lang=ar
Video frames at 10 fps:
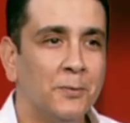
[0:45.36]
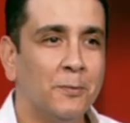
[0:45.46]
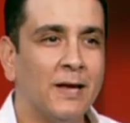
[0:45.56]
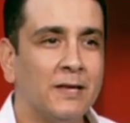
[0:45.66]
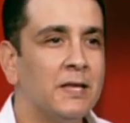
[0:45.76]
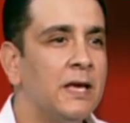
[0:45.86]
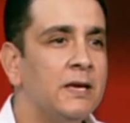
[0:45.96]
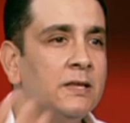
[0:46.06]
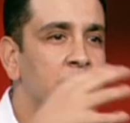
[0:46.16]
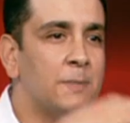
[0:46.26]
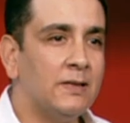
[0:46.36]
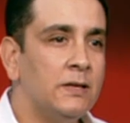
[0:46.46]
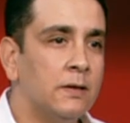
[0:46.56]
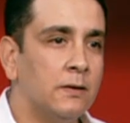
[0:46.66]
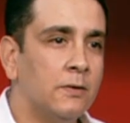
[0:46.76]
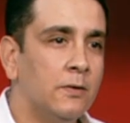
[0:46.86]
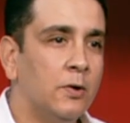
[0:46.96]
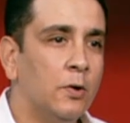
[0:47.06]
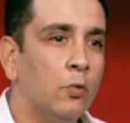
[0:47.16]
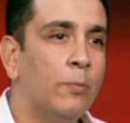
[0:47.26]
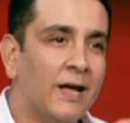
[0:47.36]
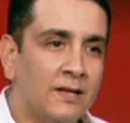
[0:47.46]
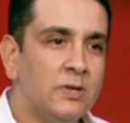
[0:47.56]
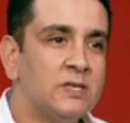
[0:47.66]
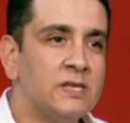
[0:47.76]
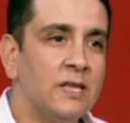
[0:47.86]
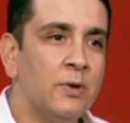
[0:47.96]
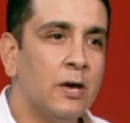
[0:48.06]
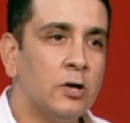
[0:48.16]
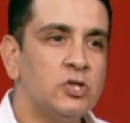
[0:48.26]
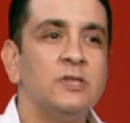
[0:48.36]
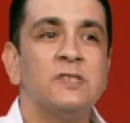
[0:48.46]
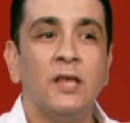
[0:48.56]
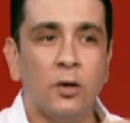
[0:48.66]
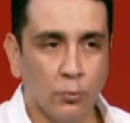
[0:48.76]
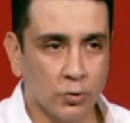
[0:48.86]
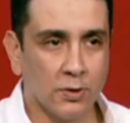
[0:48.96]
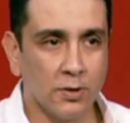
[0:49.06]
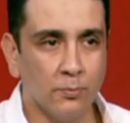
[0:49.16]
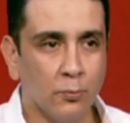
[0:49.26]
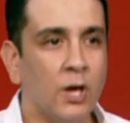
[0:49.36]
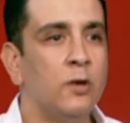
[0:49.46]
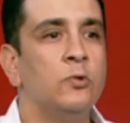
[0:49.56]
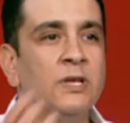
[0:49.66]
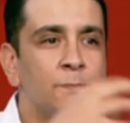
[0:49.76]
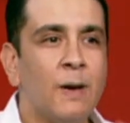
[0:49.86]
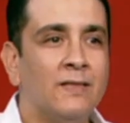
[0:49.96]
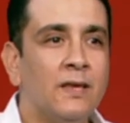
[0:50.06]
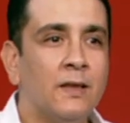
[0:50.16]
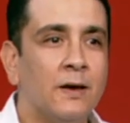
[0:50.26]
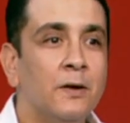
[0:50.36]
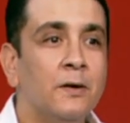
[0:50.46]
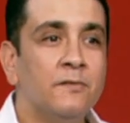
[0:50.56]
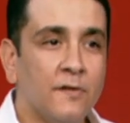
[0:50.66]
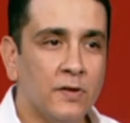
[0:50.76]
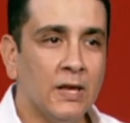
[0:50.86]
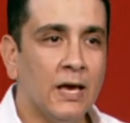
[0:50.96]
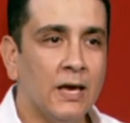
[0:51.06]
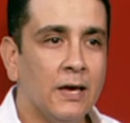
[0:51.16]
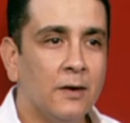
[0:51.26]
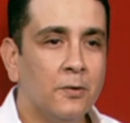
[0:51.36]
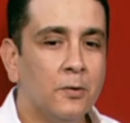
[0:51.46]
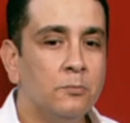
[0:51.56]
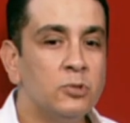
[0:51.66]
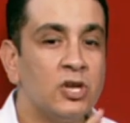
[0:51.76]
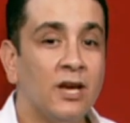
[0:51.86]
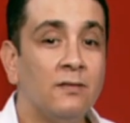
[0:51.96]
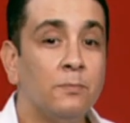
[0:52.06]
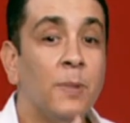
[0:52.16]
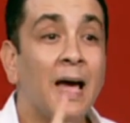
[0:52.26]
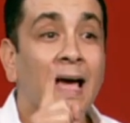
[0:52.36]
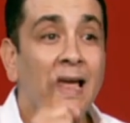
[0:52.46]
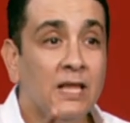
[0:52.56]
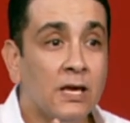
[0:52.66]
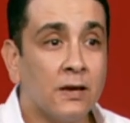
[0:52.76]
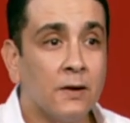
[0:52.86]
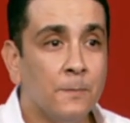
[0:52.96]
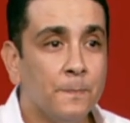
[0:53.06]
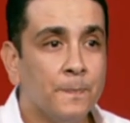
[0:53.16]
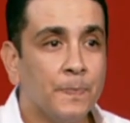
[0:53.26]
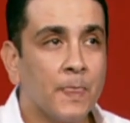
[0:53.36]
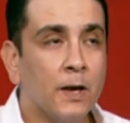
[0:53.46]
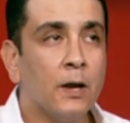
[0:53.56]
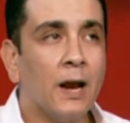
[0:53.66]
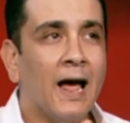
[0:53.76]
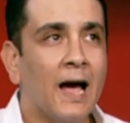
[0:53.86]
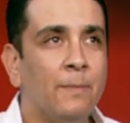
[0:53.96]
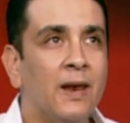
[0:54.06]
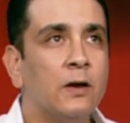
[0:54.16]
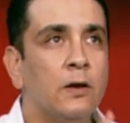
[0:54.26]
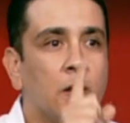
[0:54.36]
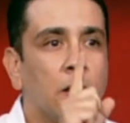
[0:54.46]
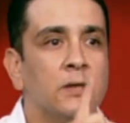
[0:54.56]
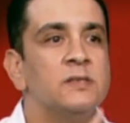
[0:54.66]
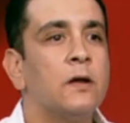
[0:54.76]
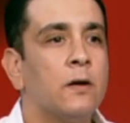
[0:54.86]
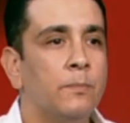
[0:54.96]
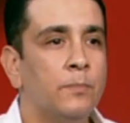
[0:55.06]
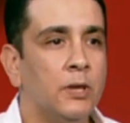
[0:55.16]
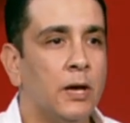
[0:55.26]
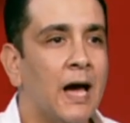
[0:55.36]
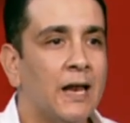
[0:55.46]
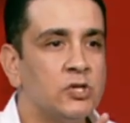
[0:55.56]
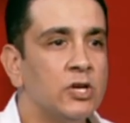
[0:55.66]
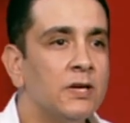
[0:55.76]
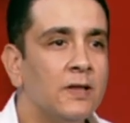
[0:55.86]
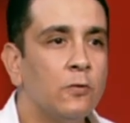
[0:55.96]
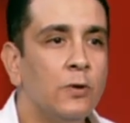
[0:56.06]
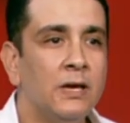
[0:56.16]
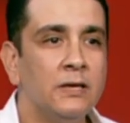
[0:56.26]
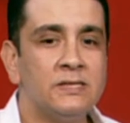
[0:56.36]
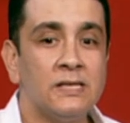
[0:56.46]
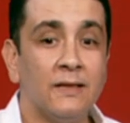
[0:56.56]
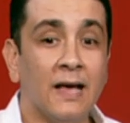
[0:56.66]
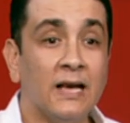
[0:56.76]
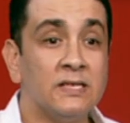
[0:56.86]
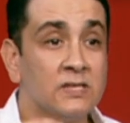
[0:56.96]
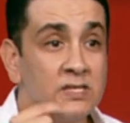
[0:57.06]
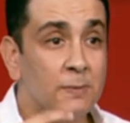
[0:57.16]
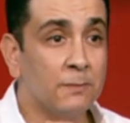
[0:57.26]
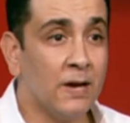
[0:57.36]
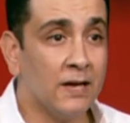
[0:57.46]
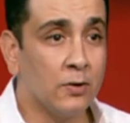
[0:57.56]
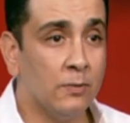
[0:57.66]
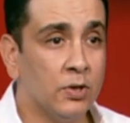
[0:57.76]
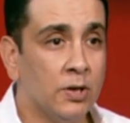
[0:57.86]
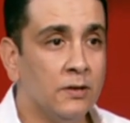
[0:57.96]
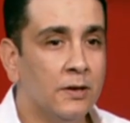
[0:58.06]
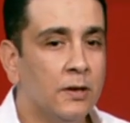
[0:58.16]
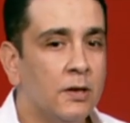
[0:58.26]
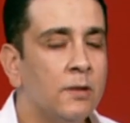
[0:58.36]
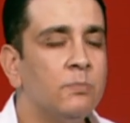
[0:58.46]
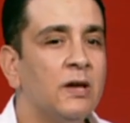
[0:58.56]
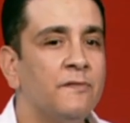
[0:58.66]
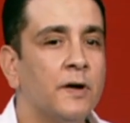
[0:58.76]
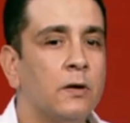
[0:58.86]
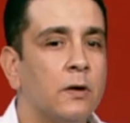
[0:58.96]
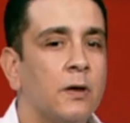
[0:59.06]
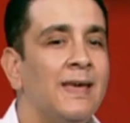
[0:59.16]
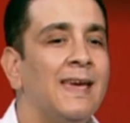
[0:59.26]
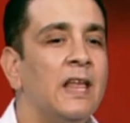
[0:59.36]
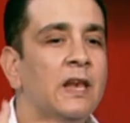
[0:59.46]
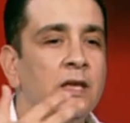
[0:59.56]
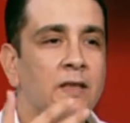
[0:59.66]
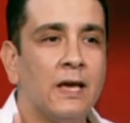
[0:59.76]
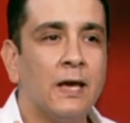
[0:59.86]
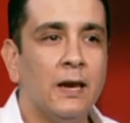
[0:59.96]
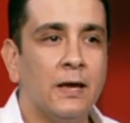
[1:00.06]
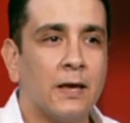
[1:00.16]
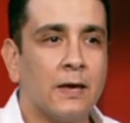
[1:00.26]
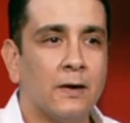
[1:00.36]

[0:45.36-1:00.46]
وبعد كده هيجي ناس بعدينا وبعد 100 سنه 120 سنه هيبقوا تراب وهيجوا ناس بعدينا ففي النهايه مش هيتبقى ليك غير اعمالك الخالصه لربنا علشان كده كل انسان عايز تثبت بعد رمضان ابدا فكر ايه اللي يدخلك